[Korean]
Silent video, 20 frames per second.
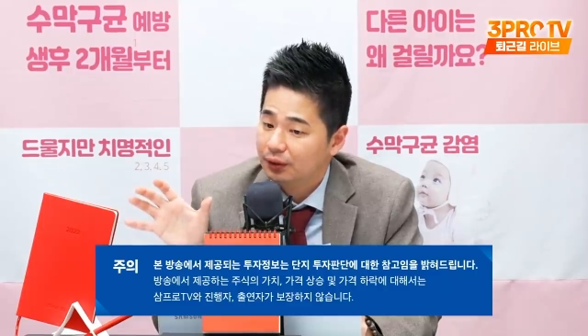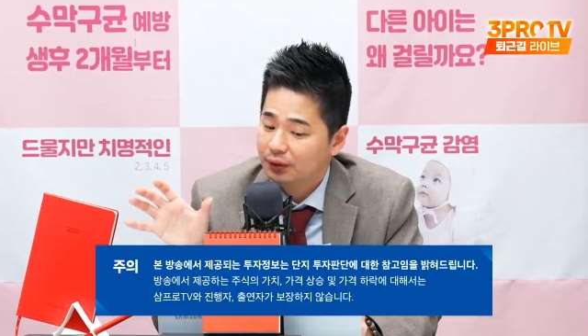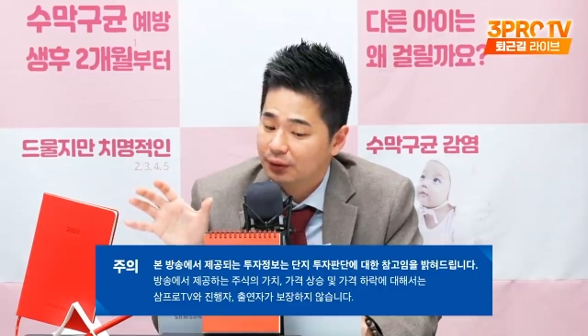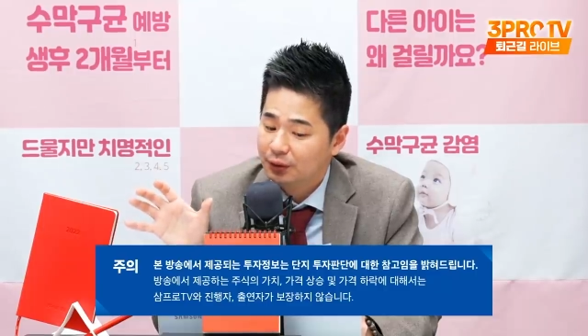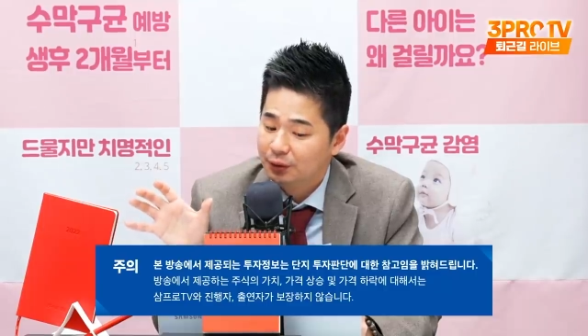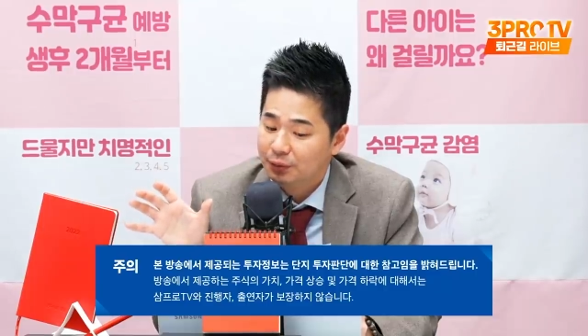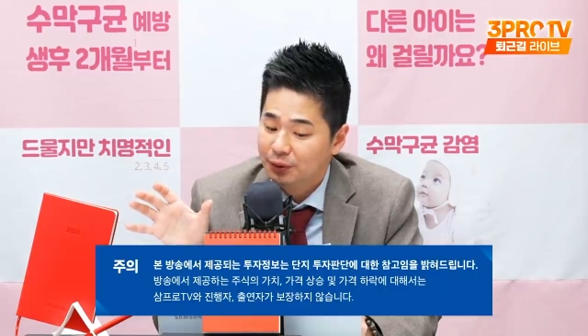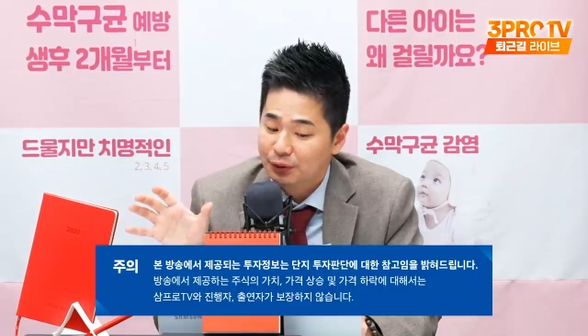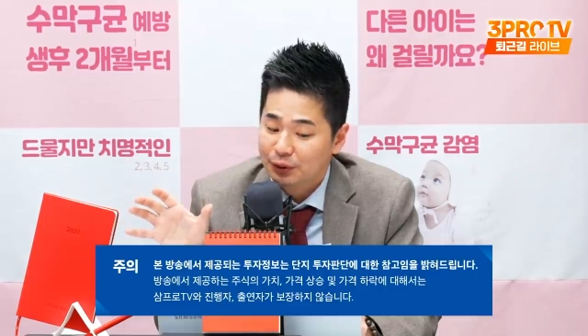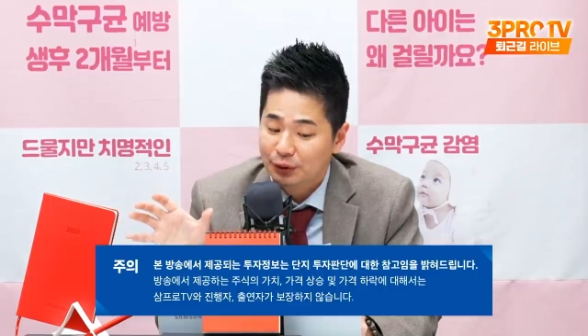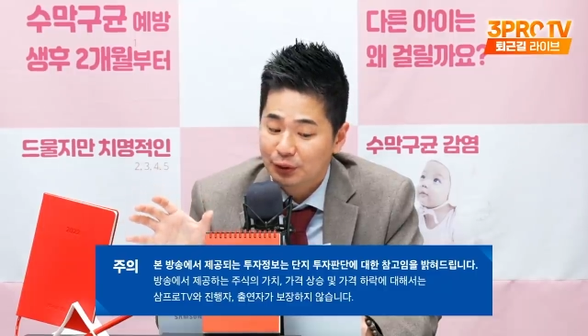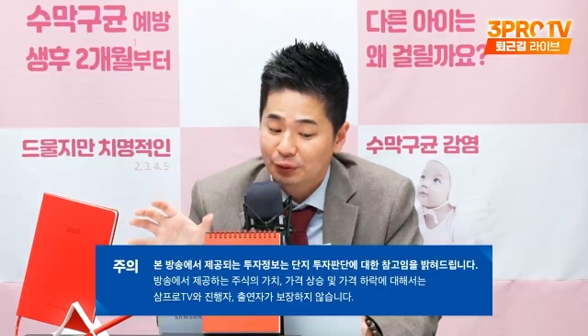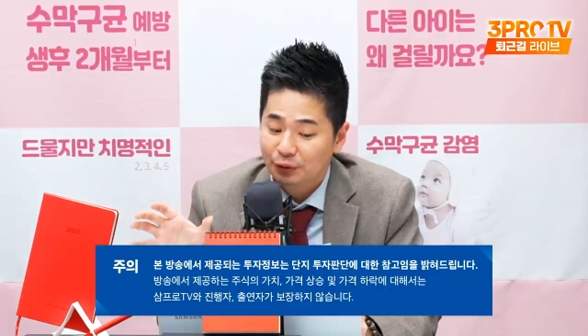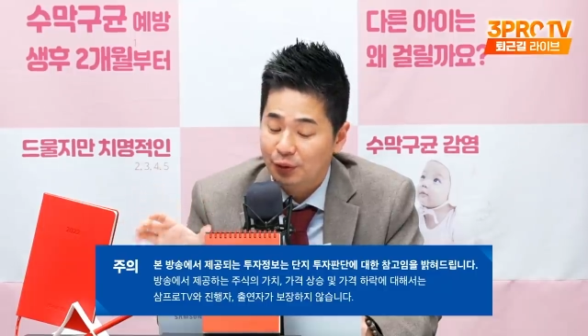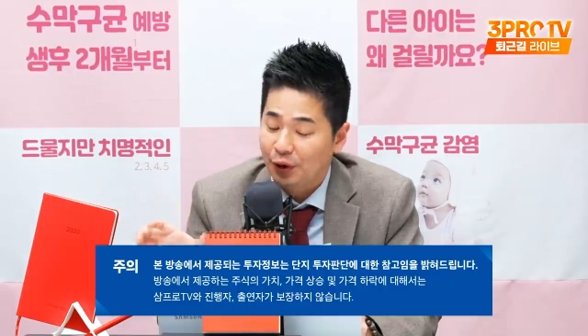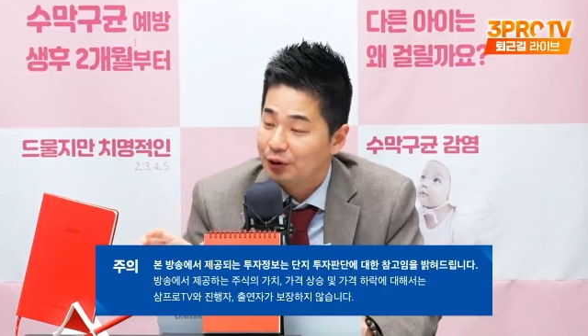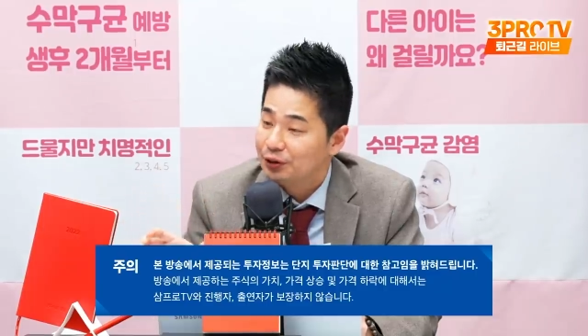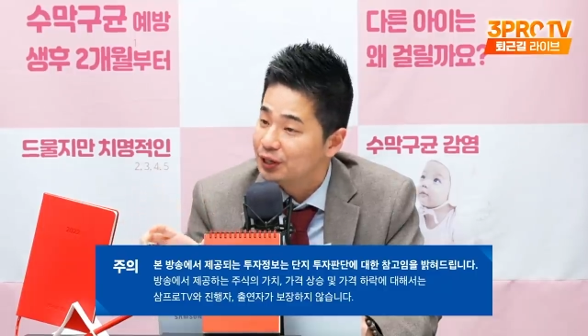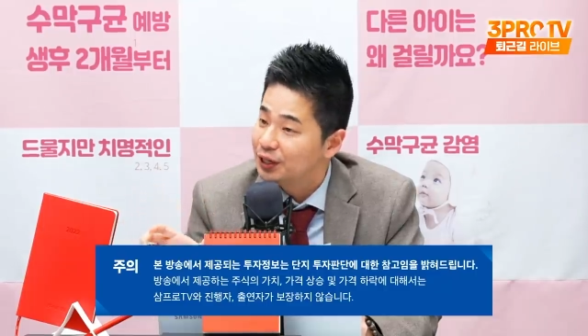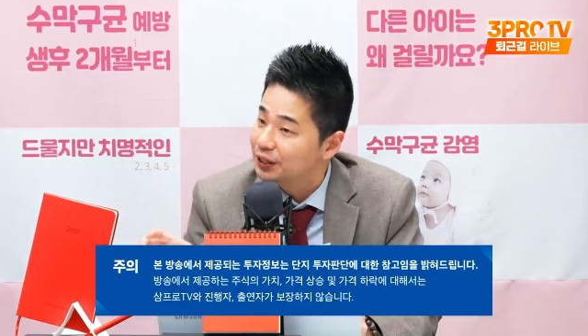그러면 이게
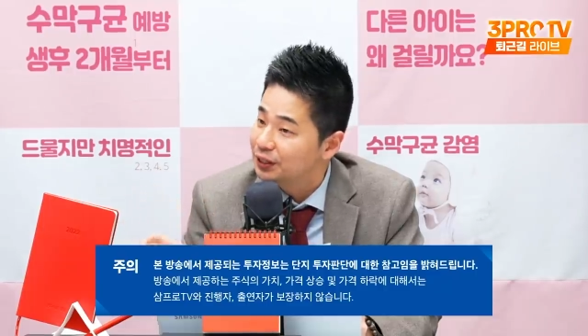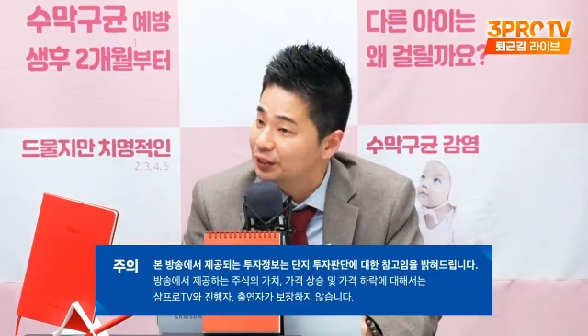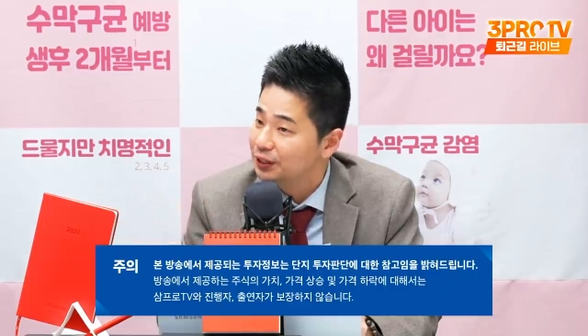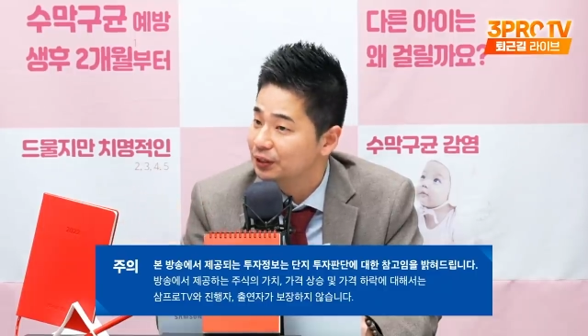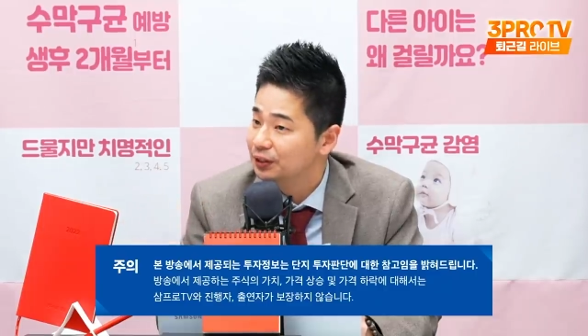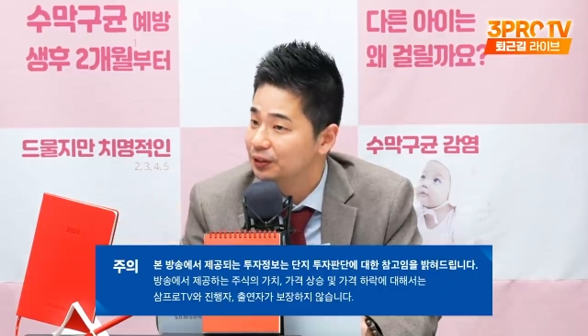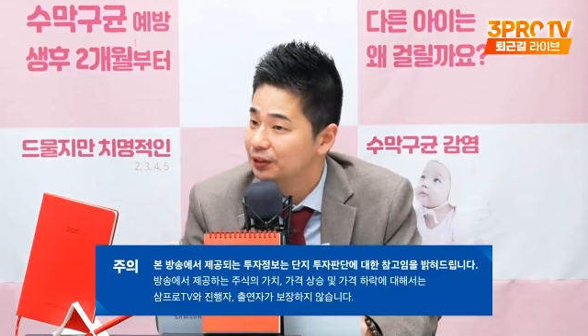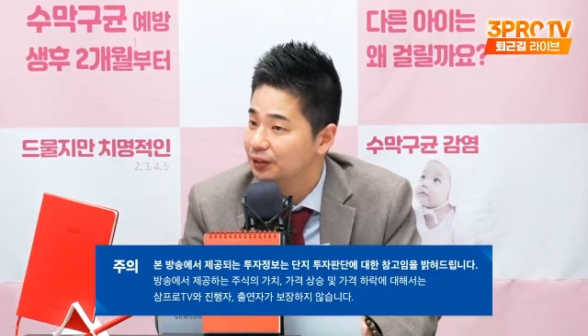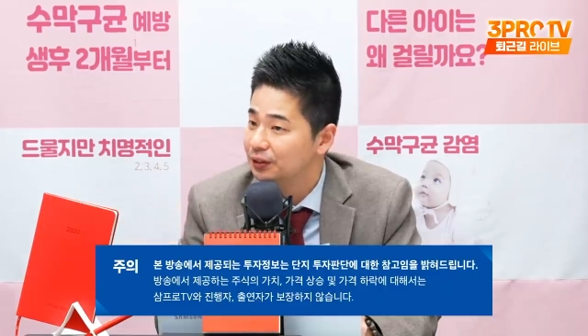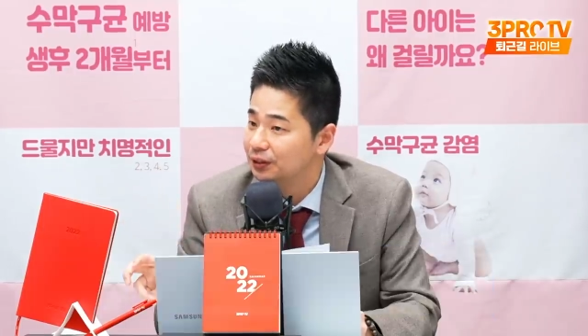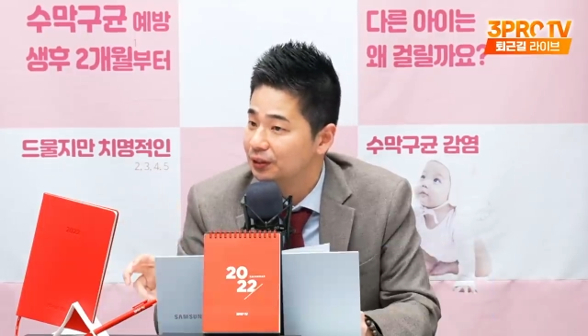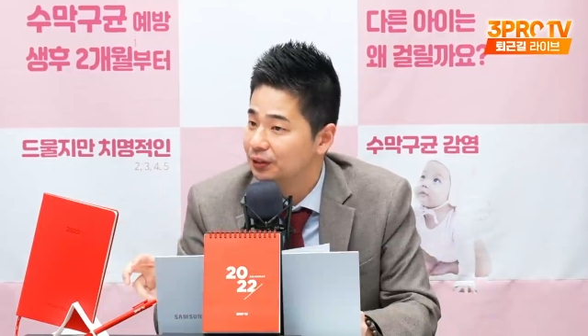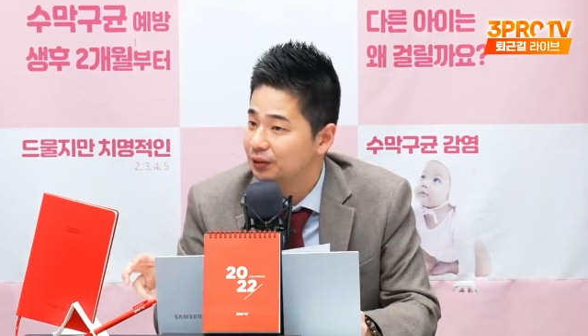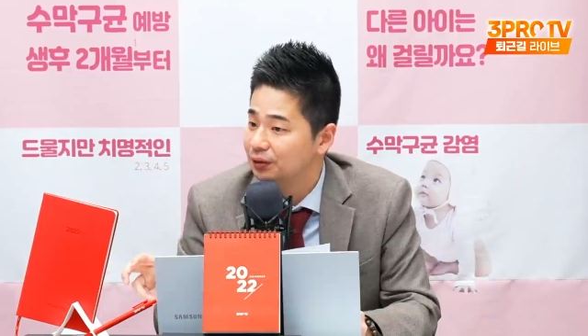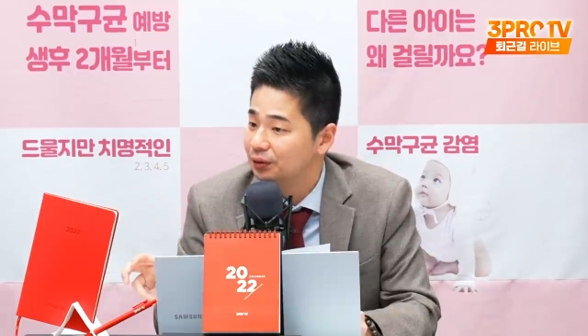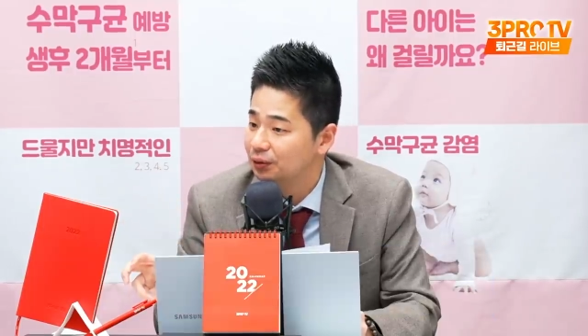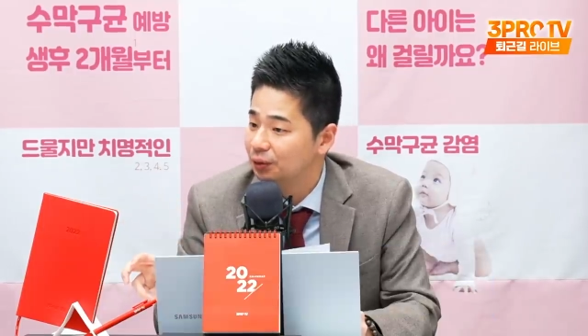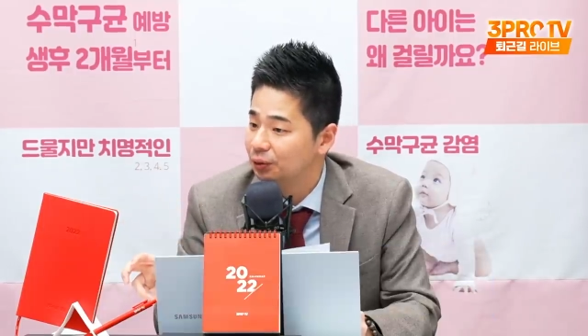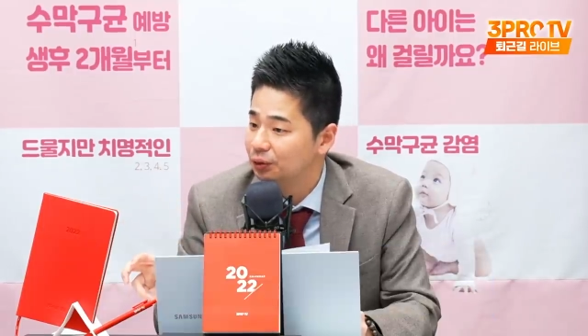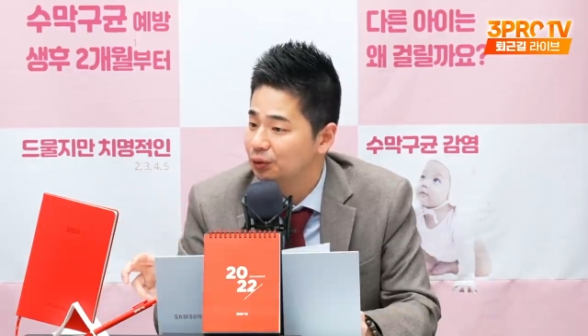굉장히
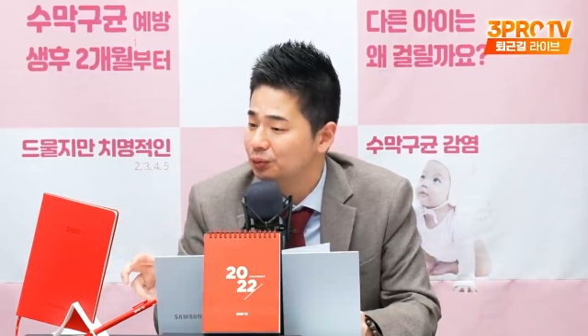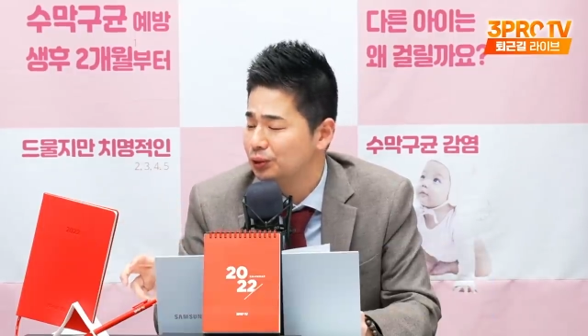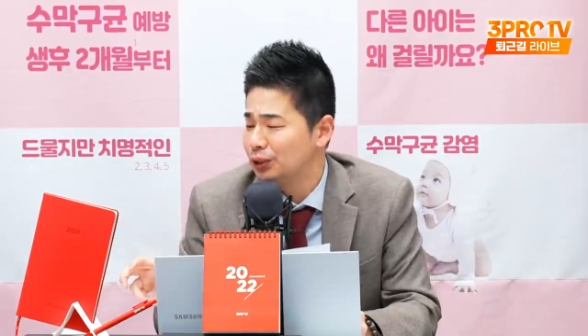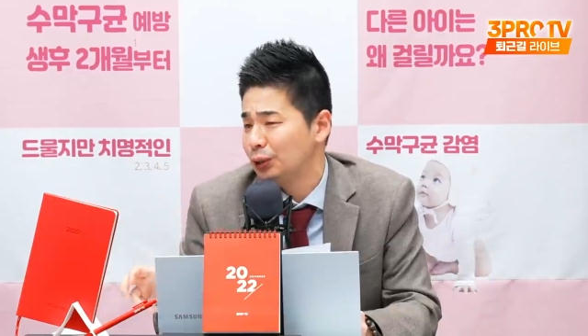큰어떤